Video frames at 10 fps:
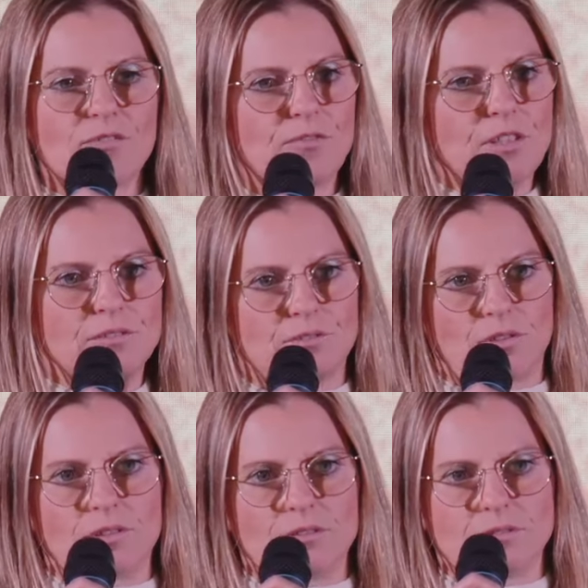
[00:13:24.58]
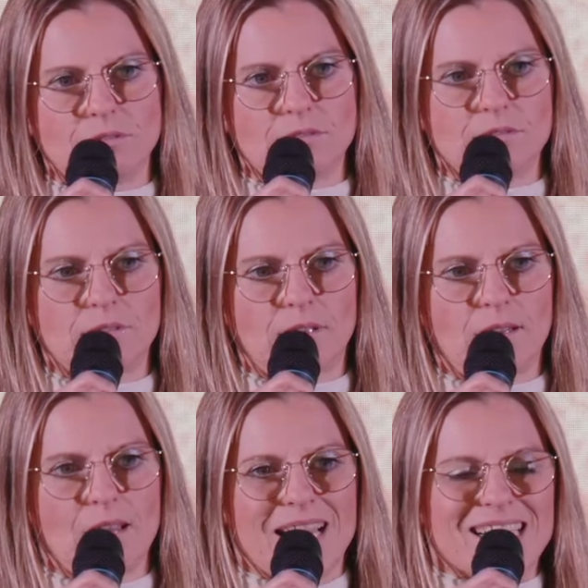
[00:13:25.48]
vinto
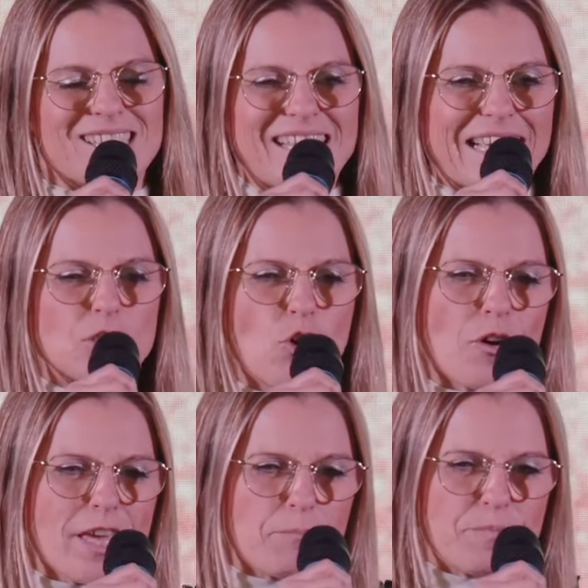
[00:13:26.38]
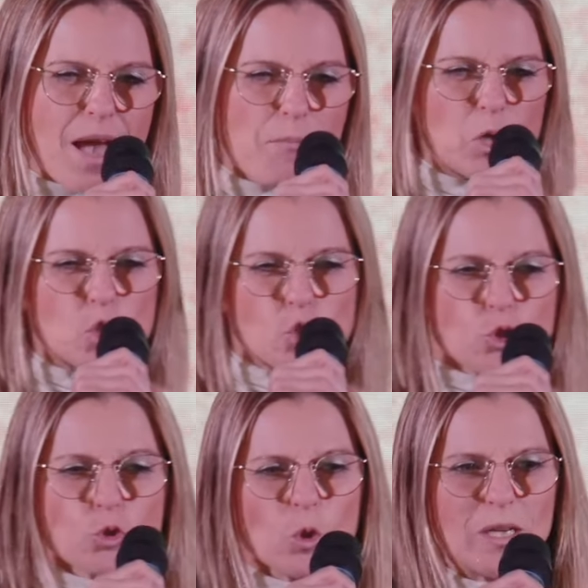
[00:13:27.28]
se noi abbiamo il
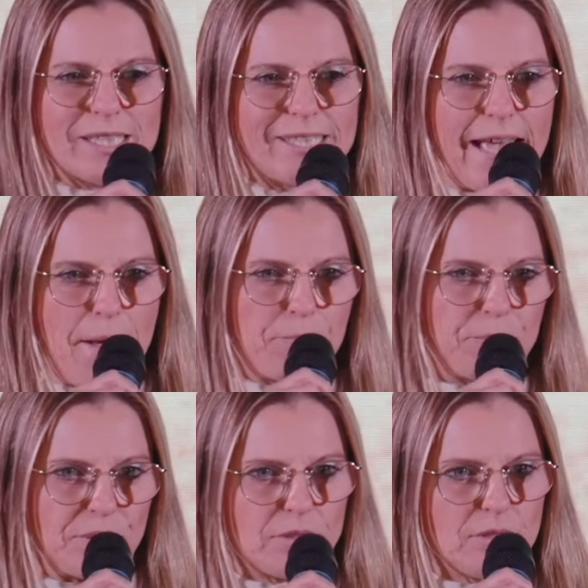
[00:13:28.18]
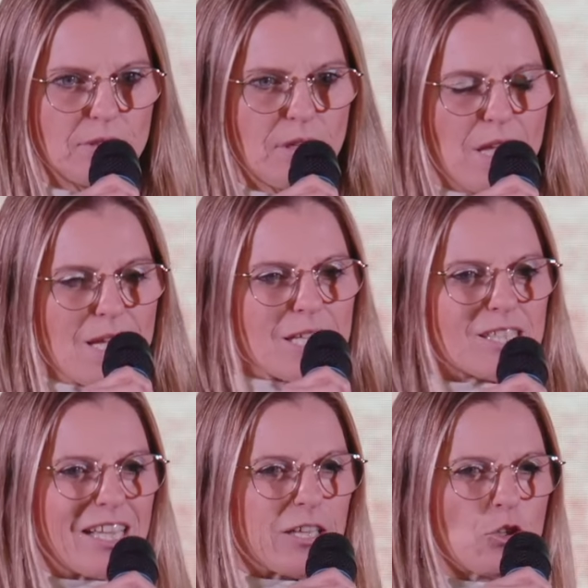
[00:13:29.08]
suo esempio,
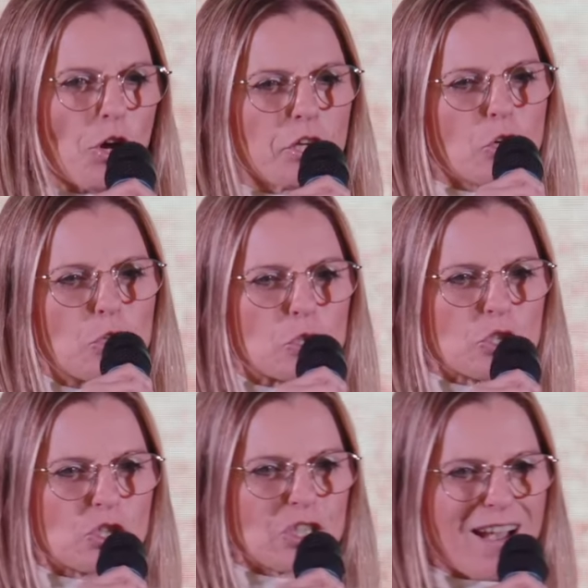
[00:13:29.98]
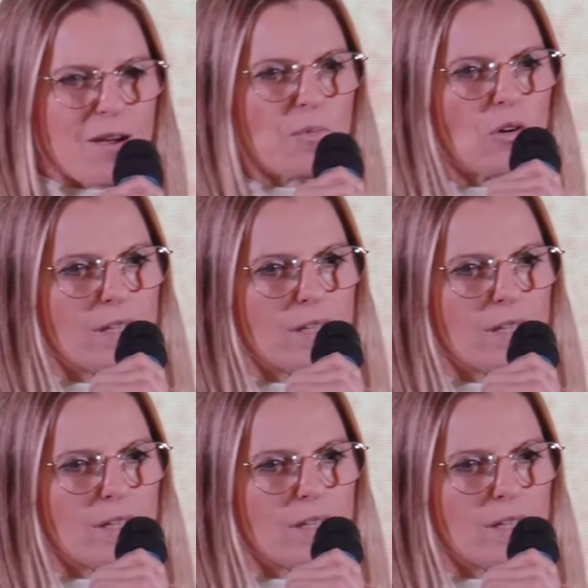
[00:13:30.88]
se noi conosciamo